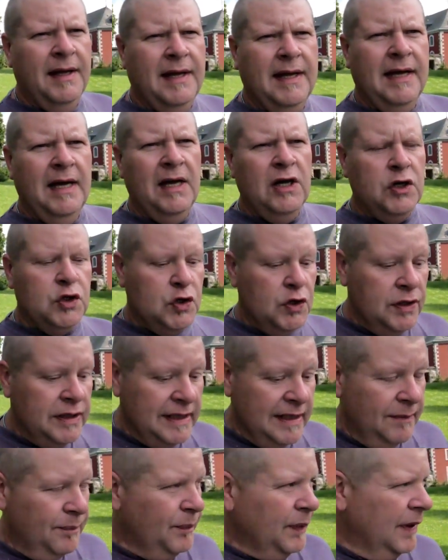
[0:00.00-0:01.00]
car je
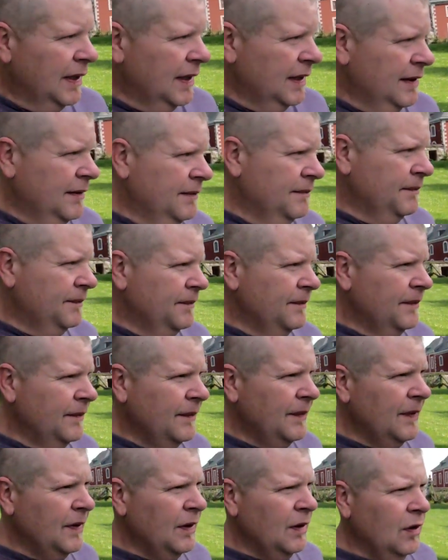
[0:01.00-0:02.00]
n'ai pas
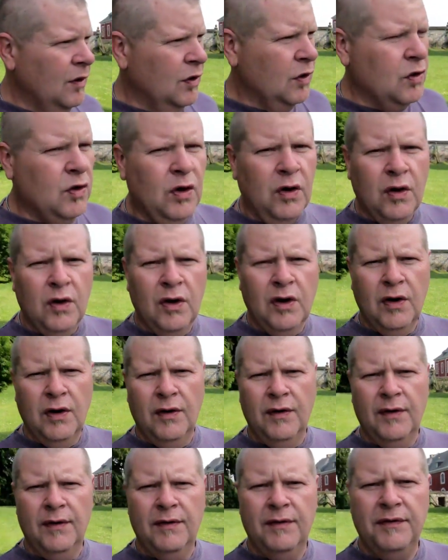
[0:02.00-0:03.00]
encore
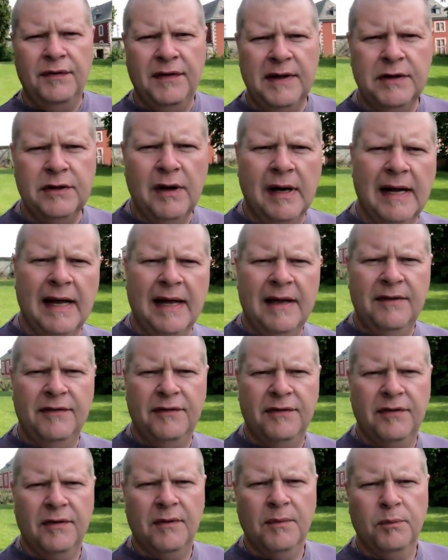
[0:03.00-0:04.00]
de live
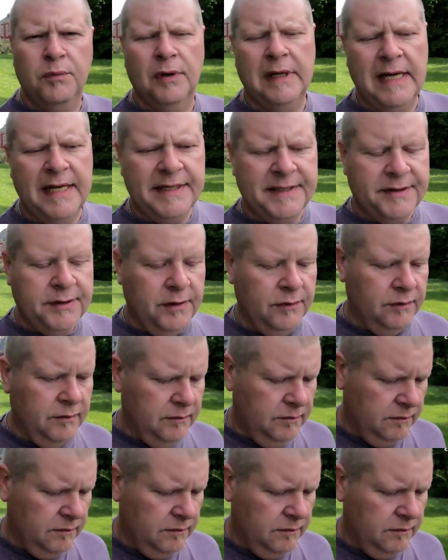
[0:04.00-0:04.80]
pour l'instant.